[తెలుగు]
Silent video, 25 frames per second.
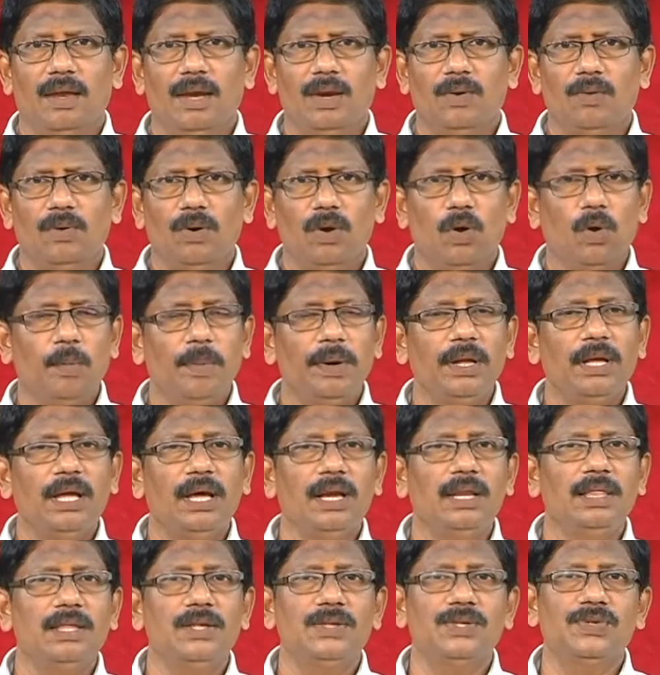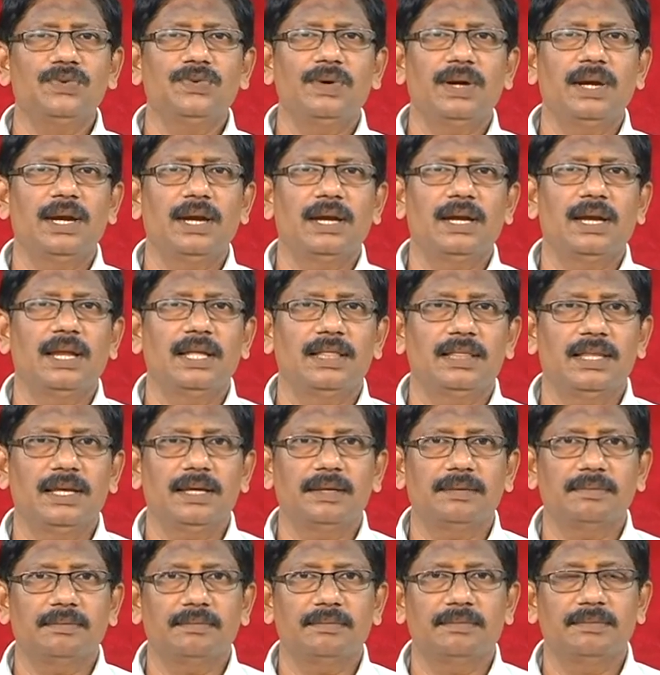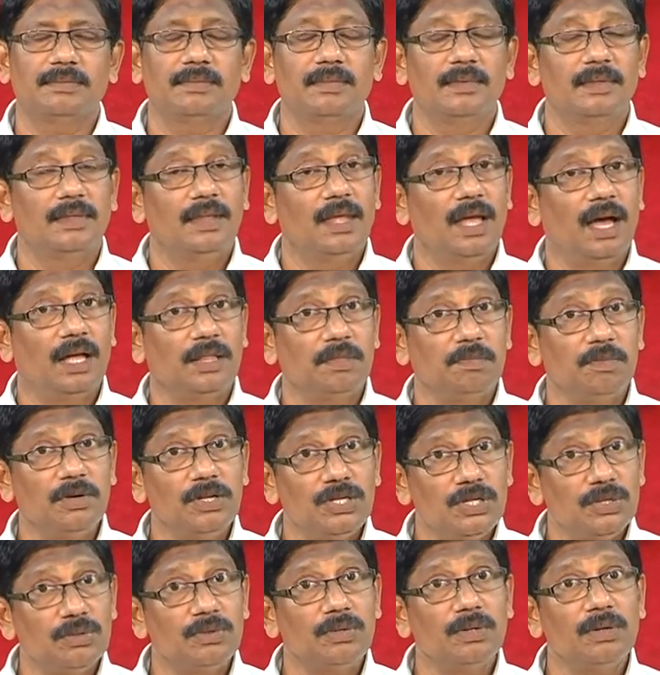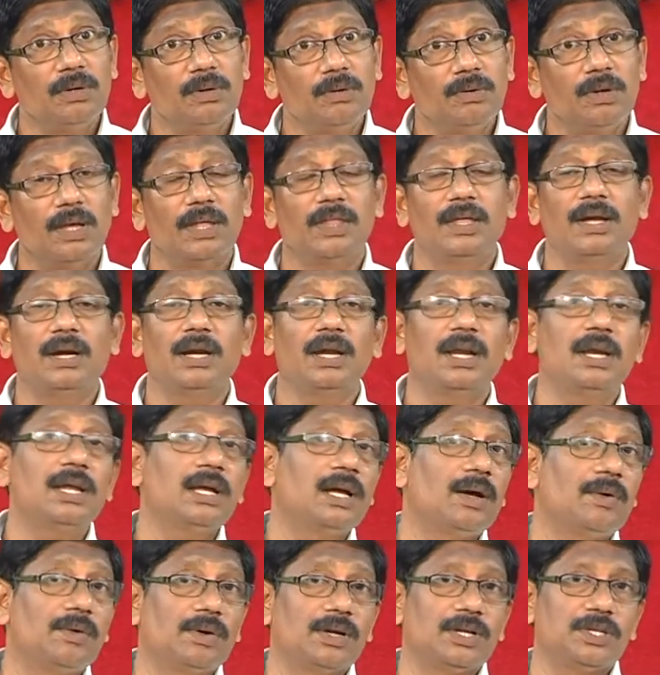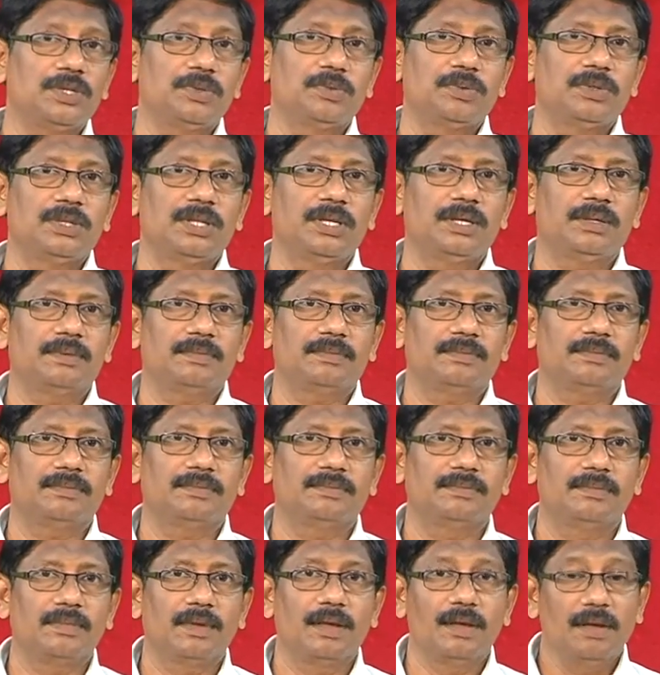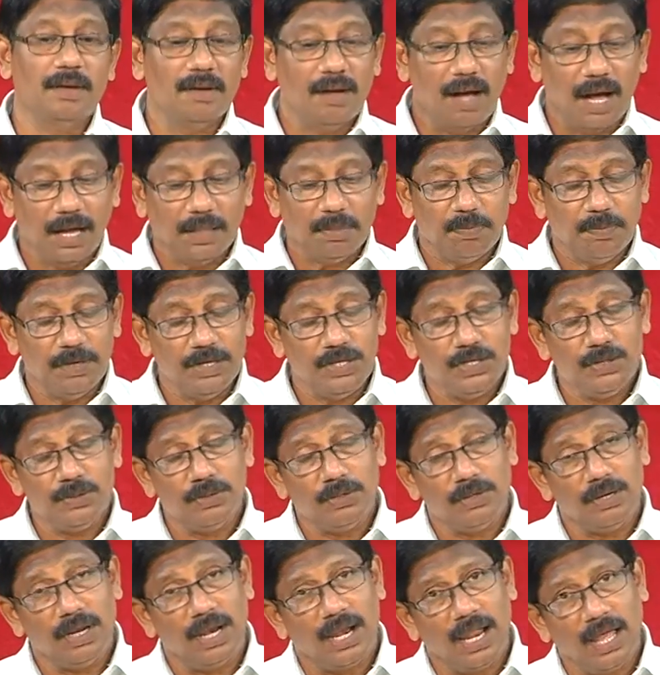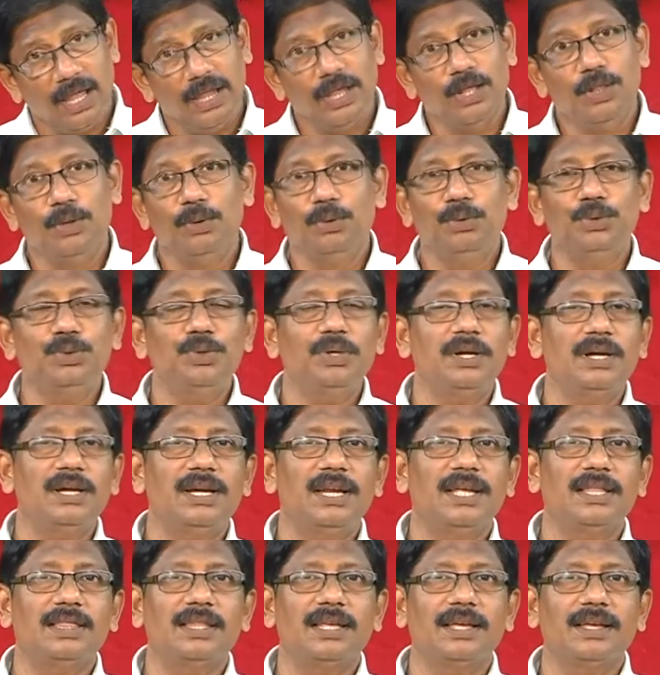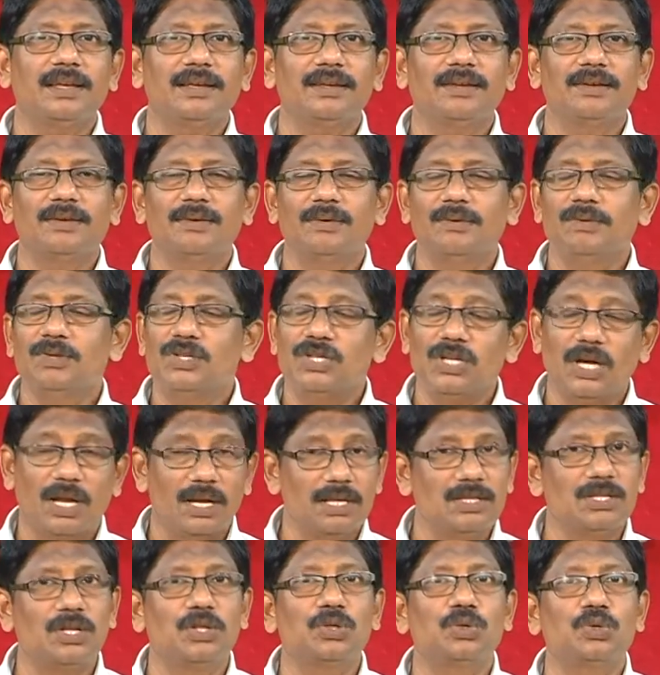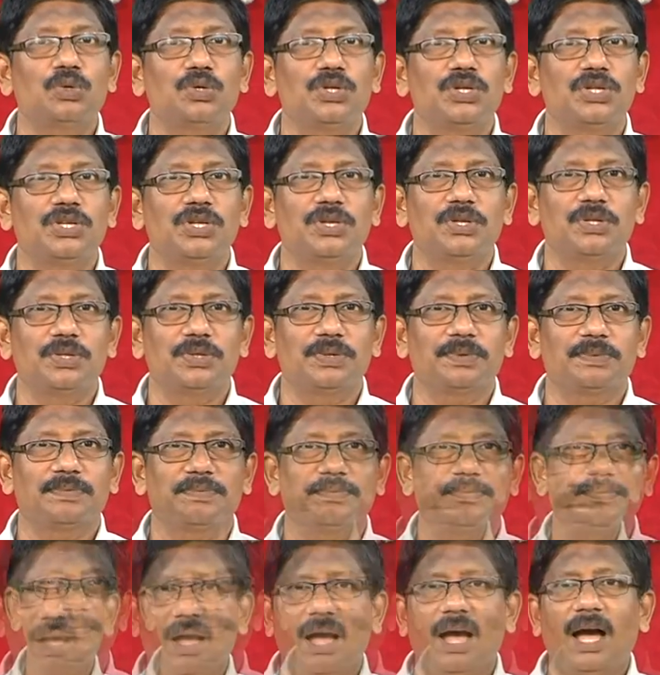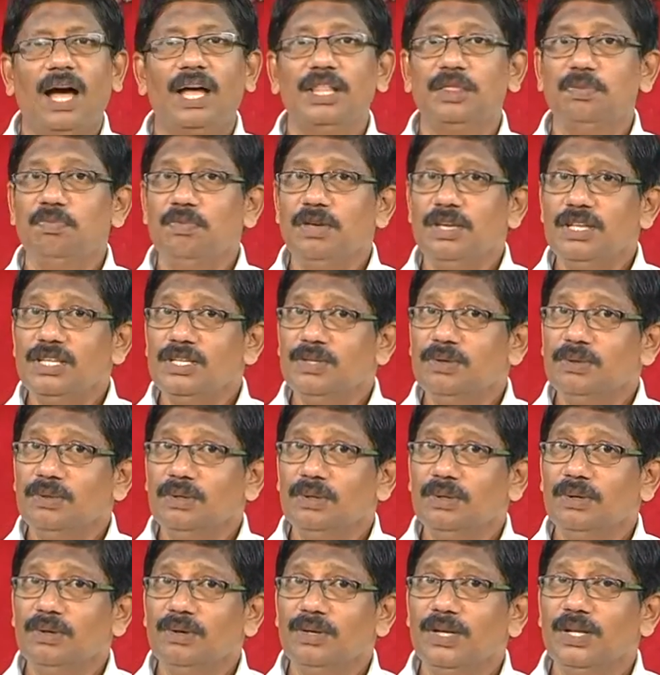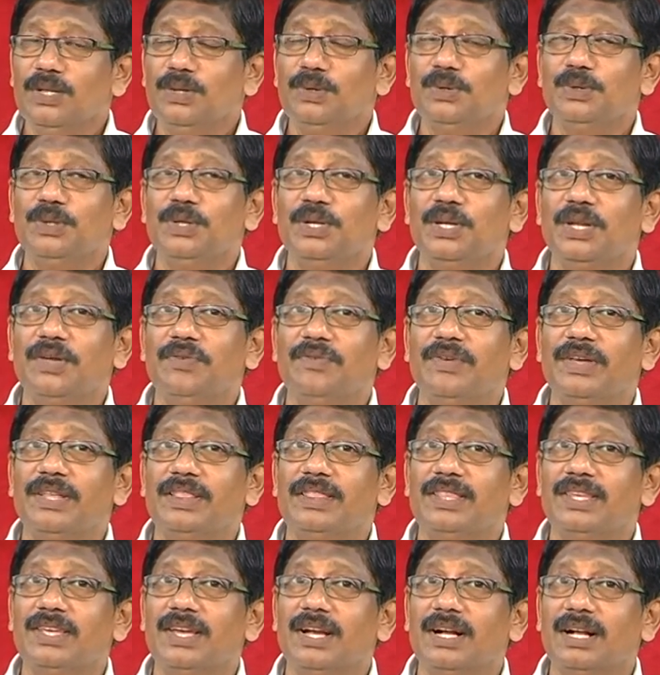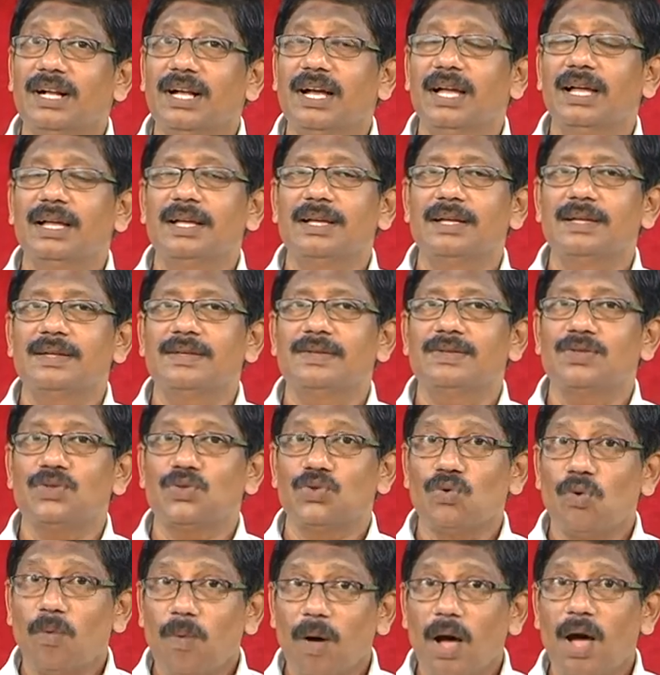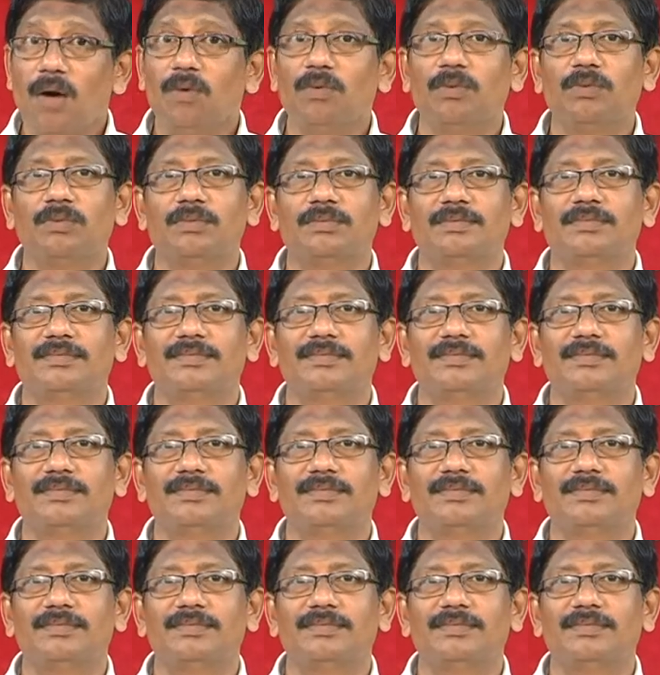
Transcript: నువ్వు లోపలికి కానీ తీసుకుని వెళ్ళినట్లయితే నీ ఆత్మీయ జీవితంలో నువ్వు ఎదగడానికి అవకాశం ఉంది ఆత్మీయ జీవితంలో ఎలా ఎదుగుతున్నట్లయితే నువ్వు చాలా సంతోషించవచ్చు ఆత్మీయ జీవితంలో ఎదుగుతున్న వ్యక్తి యొక్క స్వభావం